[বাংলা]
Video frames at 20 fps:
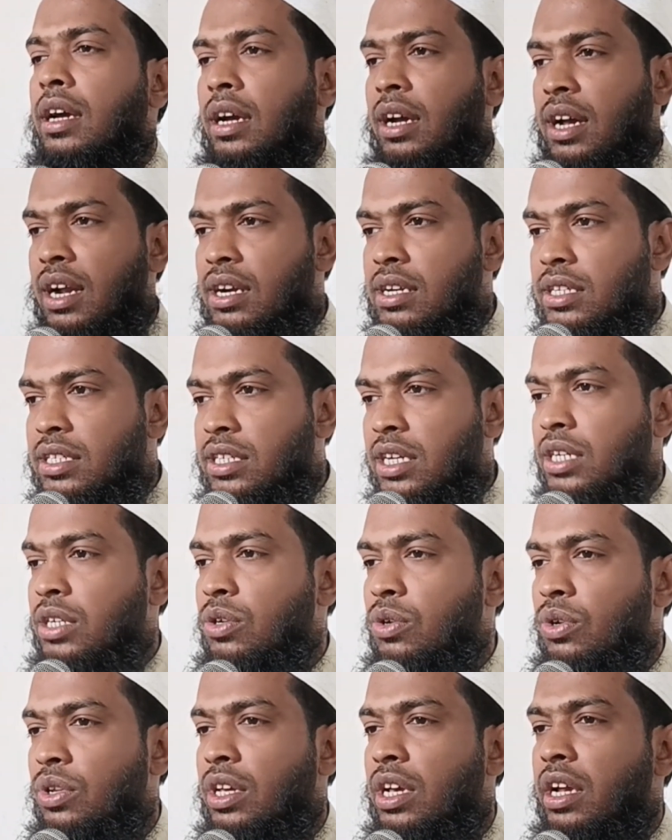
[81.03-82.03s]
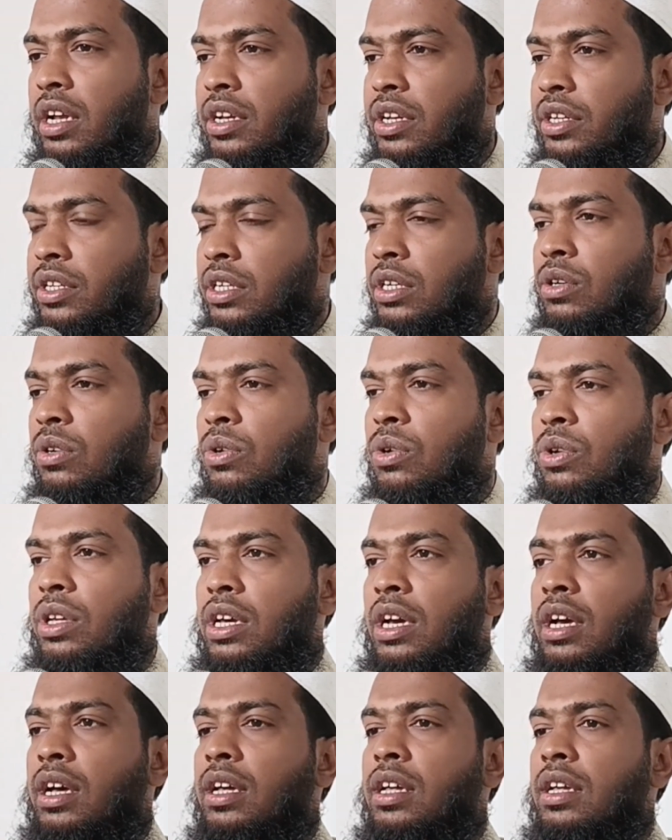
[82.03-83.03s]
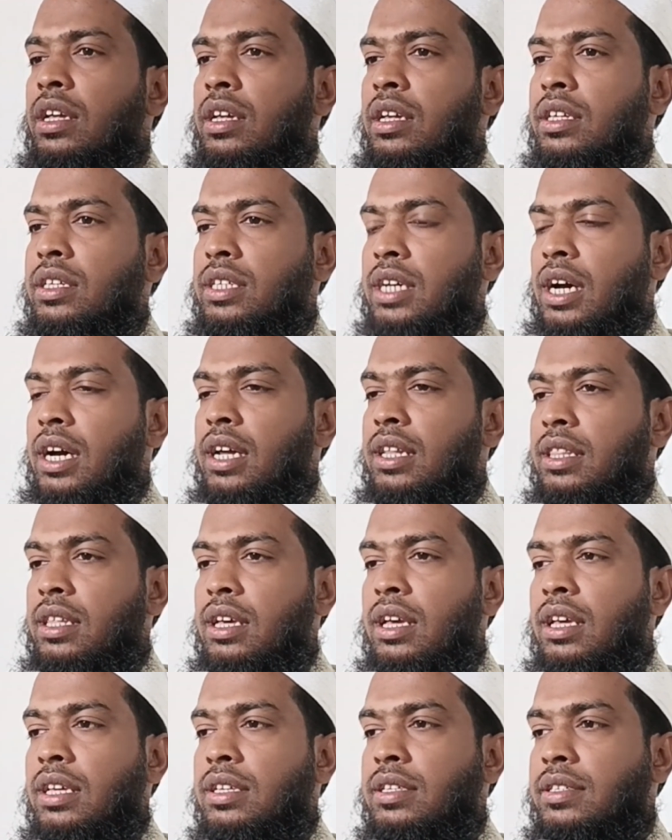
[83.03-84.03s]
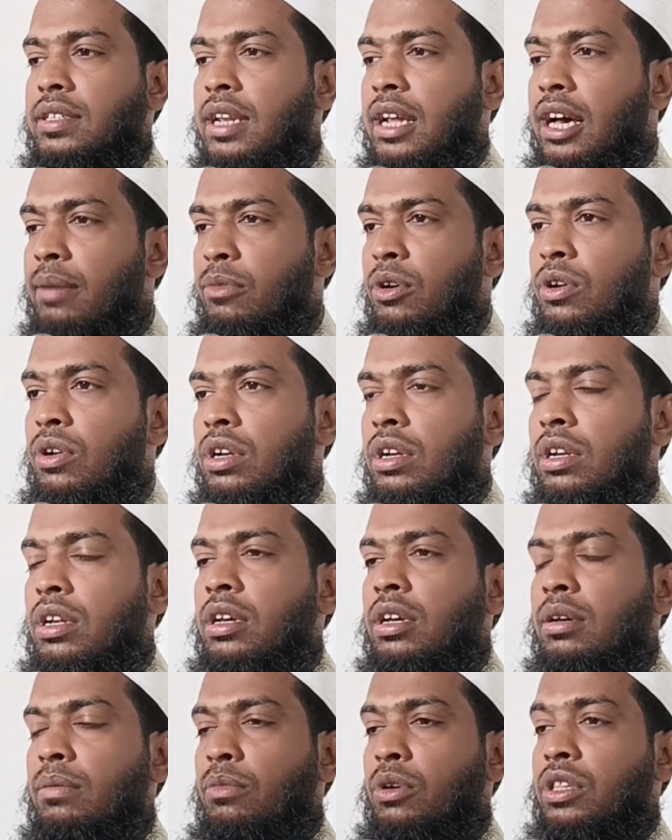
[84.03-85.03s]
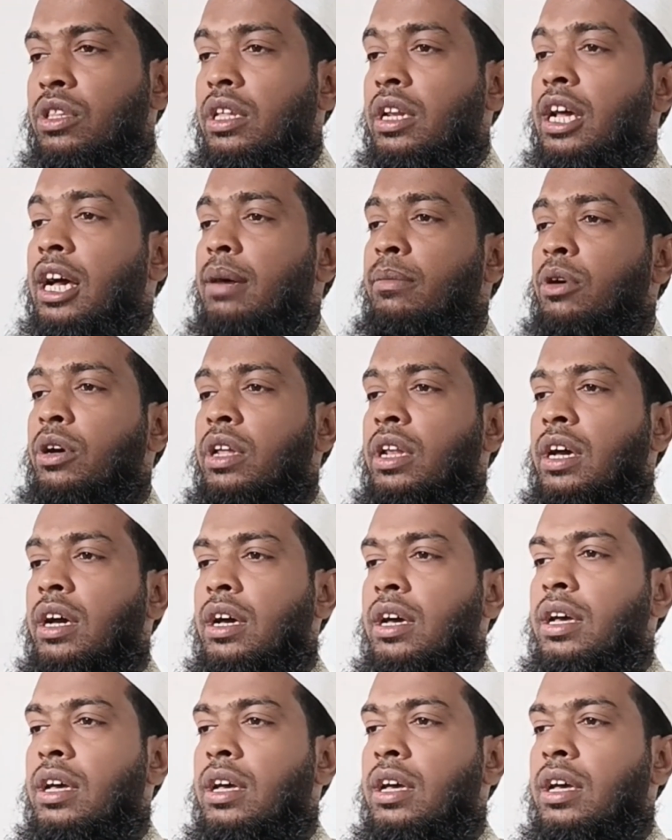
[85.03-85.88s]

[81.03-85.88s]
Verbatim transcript: কাটচাট করিয়া এডিটিং করিয়া যাহাতে ইসলামর বদনাম হয় না